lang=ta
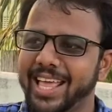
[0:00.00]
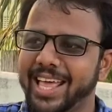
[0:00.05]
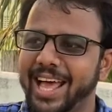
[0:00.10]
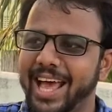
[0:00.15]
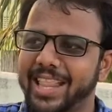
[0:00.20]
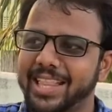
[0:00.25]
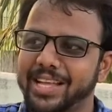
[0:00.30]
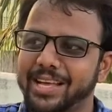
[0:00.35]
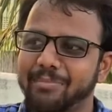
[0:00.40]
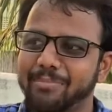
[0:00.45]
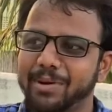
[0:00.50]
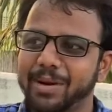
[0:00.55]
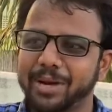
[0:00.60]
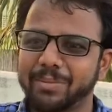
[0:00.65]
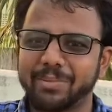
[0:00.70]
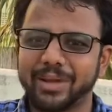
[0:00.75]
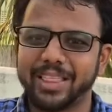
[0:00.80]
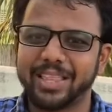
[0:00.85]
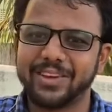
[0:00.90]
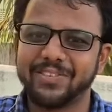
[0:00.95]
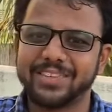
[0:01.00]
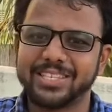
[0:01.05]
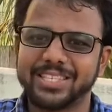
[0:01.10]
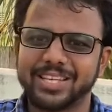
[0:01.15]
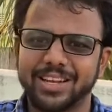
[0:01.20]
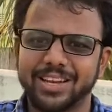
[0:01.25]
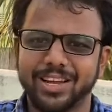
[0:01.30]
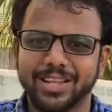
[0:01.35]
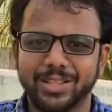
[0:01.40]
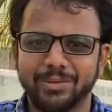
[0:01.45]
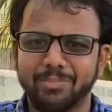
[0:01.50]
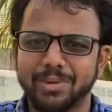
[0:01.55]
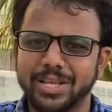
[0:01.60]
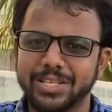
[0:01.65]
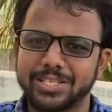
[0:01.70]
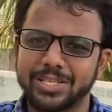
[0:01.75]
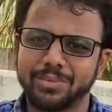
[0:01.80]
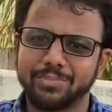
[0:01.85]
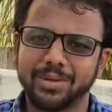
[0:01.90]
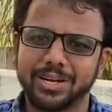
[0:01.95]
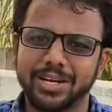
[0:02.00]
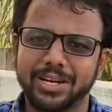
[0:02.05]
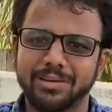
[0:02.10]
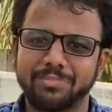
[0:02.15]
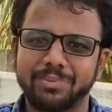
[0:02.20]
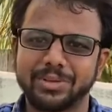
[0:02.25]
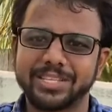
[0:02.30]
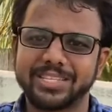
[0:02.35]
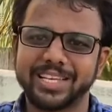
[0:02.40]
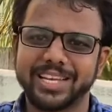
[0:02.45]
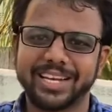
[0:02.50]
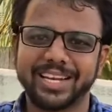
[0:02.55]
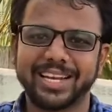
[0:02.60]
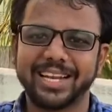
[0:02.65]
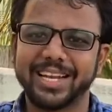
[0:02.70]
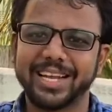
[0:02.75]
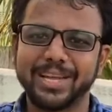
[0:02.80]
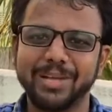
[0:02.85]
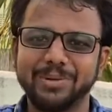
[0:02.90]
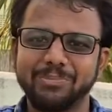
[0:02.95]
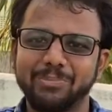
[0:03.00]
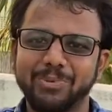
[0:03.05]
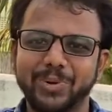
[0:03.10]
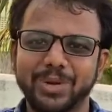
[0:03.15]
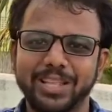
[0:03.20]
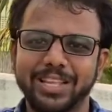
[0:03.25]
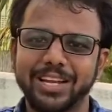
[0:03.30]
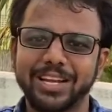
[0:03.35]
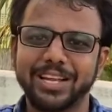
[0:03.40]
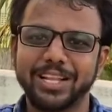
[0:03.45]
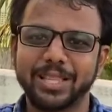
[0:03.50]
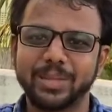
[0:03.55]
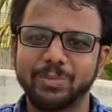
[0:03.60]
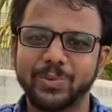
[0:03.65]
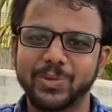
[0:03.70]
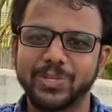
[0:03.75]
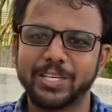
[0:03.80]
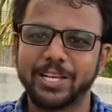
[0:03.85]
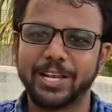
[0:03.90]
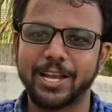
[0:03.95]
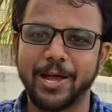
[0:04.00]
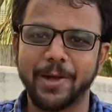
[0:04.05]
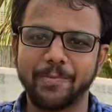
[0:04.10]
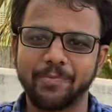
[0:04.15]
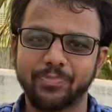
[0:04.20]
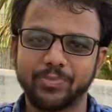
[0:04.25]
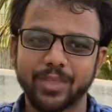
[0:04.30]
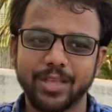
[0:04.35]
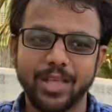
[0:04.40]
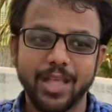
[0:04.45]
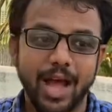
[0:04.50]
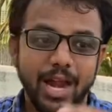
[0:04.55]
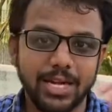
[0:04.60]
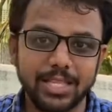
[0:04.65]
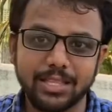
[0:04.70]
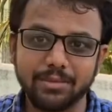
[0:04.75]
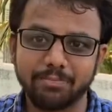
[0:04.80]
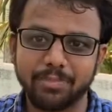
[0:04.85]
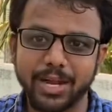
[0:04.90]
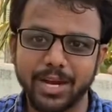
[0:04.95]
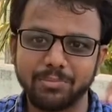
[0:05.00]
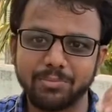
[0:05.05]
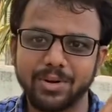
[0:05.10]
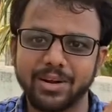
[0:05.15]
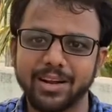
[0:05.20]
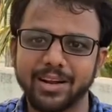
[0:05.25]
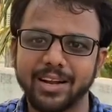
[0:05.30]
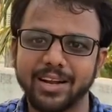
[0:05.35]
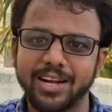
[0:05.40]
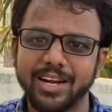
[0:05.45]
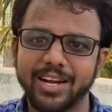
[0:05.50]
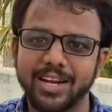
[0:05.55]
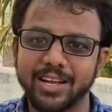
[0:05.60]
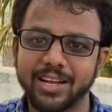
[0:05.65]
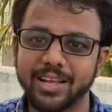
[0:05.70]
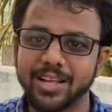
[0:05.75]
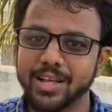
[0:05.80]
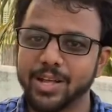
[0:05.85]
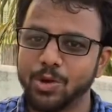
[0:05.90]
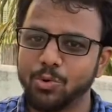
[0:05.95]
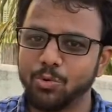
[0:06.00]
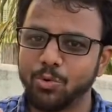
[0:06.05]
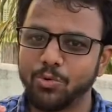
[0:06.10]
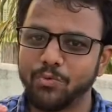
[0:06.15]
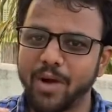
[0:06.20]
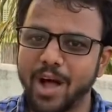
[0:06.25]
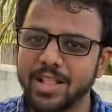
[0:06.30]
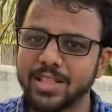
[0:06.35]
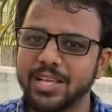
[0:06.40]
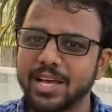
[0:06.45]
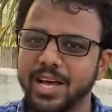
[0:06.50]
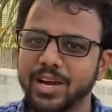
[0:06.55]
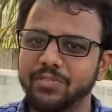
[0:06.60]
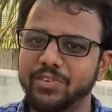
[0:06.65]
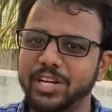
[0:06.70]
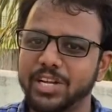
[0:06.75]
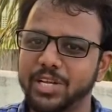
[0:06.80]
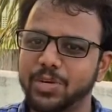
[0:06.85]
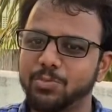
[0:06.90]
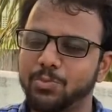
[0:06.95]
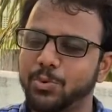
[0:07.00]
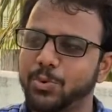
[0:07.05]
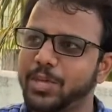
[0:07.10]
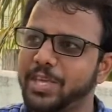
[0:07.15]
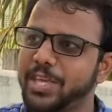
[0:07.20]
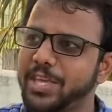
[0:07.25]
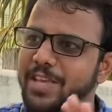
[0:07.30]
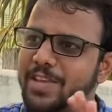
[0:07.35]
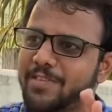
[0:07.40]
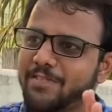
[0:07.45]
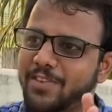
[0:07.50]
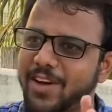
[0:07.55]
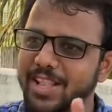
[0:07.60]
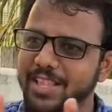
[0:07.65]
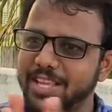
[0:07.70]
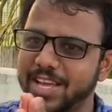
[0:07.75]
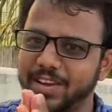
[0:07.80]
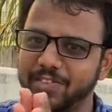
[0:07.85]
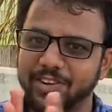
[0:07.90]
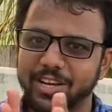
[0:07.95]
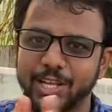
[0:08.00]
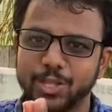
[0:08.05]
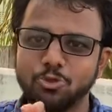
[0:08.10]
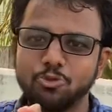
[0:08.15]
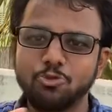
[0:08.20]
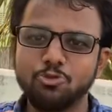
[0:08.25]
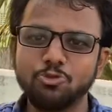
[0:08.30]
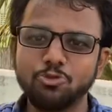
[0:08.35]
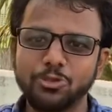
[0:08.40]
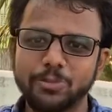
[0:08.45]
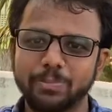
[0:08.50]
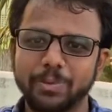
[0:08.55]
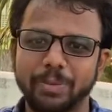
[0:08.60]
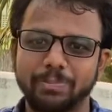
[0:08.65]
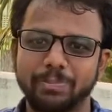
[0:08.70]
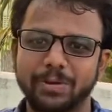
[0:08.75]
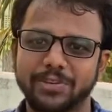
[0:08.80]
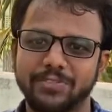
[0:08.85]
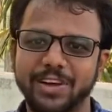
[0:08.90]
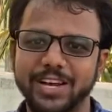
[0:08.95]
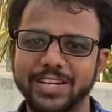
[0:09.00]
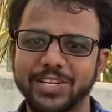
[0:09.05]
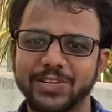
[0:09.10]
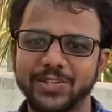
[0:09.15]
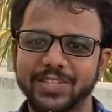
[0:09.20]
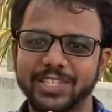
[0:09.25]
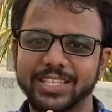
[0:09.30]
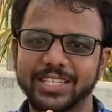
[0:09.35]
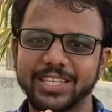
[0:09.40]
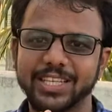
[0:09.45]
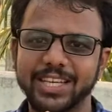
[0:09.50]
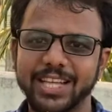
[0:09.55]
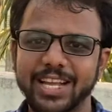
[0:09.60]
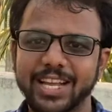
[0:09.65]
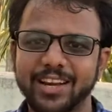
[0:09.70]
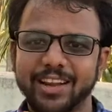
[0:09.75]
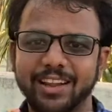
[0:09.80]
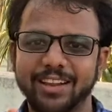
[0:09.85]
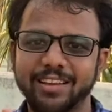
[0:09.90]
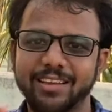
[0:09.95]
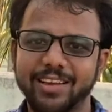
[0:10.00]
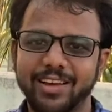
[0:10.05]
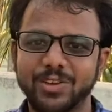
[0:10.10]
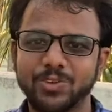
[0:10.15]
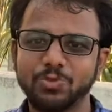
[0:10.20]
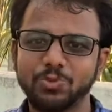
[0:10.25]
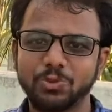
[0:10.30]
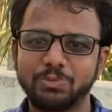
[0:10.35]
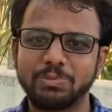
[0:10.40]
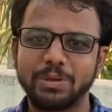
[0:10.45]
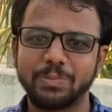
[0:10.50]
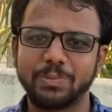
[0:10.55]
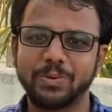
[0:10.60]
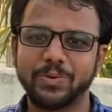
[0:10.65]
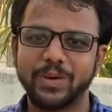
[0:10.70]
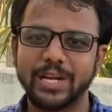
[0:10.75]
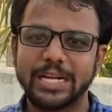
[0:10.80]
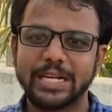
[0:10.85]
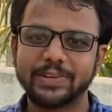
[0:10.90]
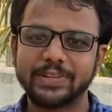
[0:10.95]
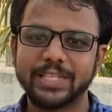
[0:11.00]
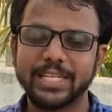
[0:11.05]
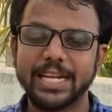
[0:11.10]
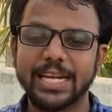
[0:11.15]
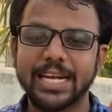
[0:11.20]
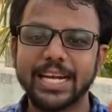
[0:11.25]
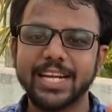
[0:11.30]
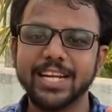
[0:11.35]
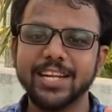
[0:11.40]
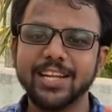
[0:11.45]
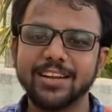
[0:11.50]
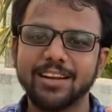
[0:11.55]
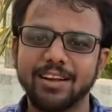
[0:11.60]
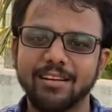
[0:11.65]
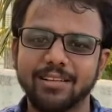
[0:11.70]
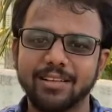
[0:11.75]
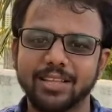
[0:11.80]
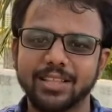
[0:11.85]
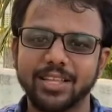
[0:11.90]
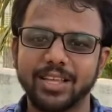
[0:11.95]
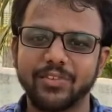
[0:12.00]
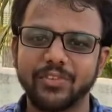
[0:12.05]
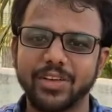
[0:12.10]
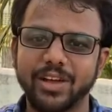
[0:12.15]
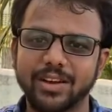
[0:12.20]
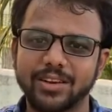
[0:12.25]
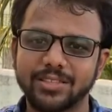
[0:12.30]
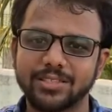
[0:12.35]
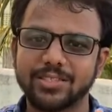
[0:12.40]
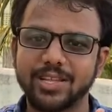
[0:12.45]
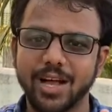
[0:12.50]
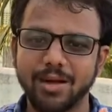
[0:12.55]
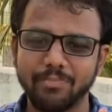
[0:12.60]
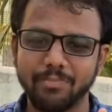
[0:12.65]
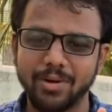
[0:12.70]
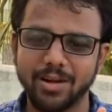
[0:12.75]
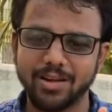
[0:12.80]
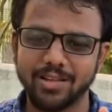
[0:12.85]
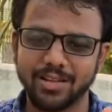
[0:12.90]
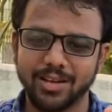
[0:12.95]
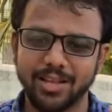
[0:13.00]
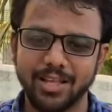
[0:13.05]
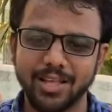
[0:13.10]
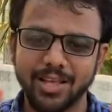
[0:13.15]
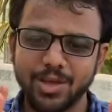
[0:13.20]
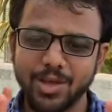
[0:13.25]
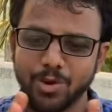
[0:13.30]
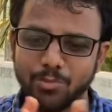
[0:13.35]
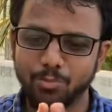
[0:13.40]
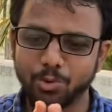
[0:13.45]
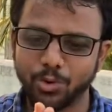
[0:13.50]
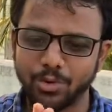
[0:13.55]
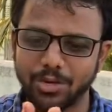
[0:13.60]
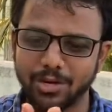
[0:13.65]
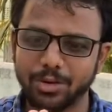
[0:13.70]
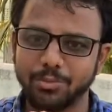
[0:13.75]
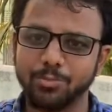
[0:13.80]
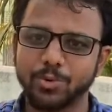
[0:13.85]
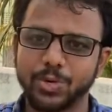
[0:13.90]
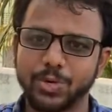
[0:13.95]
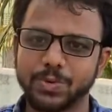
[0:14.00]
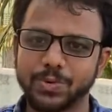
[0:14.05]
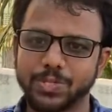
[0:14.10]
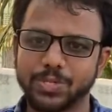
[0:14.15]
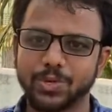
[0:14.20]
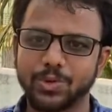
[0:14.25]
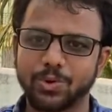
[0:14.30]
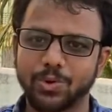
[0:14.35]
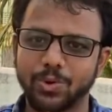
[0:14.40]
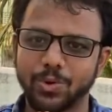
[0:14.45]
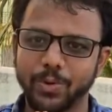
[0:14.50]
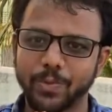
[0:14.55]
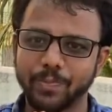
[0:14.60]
அதுக்கப்புறம் நம்ம அதில் வச்சுக்கலாம் அந்த பிளாஸ்டிக் பையில் எல்லாம் பெருசாக இருக்குல்ல போகிறது எல்லாத்தையுமே வச்சுக்கலாம் அடுத்து பிளான் பண்ணுறான் என்னென்னு ஒரு வாத்தியார் வீட்டுக்கு போய் வாத்தியார் வீட்டிலேருந்து நியூஸ் பேப்பர் வாங்கிட்டு வந்து நிறையா நியூஸ் பேப்பர் வாங்கிட்டு வந்து ரெண்டு நாளைக்கு தேவையான சாப்பாடுகளை பொட்டலம் போட்டு வச்சுக்கணும்